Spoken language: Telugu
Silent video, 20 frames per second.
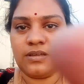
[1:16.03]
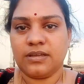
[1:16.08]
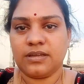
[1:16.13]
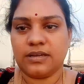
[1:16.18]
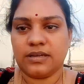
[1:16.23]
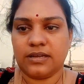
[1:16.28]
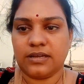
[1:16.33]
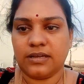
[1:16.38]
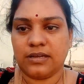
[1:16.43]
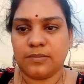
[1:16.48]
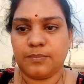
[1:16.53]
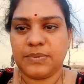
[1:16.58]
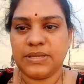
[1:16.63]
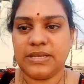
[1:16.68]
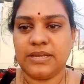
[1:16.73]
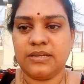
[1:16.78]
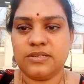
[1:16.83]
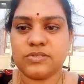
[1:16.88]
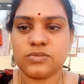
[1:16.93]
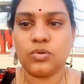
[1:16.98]
పిల్లలు స్కూల్
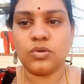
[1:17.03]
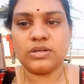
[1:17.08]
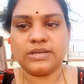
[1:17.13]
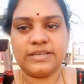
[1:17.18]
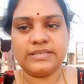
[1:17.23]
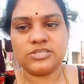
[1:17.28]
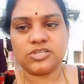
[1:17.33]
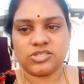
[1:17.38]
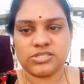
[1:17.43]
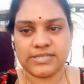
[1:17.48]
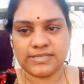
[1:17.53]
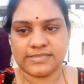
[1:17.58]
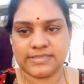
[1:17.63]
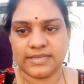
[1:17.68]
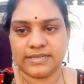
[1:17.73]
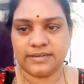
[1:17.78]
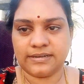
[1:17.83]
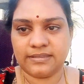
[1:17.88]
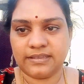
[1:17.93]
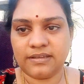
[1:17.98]
నుంచి వచ్చేస్తారు కదా
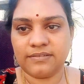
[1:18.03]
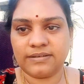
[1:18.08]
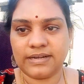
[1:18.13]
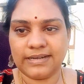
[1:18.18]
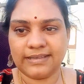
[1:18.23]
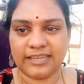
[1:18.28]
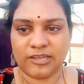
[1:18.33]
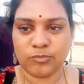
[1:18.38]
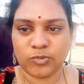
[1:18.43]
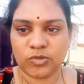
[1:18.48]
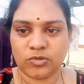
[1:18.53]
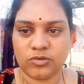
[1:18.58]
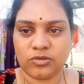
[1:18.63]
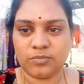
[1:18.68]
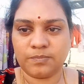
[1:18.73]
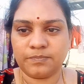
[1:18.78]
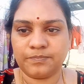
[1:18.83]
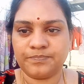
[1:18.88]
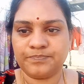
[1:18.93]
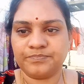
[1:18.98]
వాళ్ళకేమో
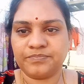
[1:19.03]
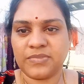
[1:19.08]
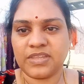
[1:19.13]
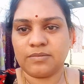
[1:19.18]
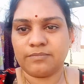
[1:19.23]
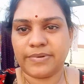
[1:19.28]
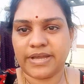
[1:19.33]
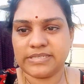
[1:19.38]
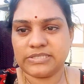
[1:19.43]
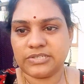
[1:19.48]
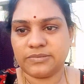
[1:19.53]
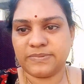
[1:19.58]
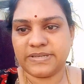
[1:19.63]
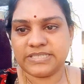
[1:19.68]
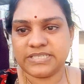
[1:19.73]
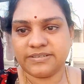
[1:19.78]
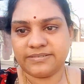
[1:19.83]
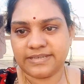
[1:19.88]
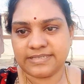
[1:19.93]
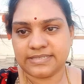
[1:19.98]
మైసూర్ బజ్జీ
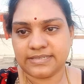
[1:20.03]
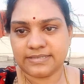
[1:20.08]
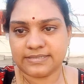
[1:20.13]
వేసేస్తాను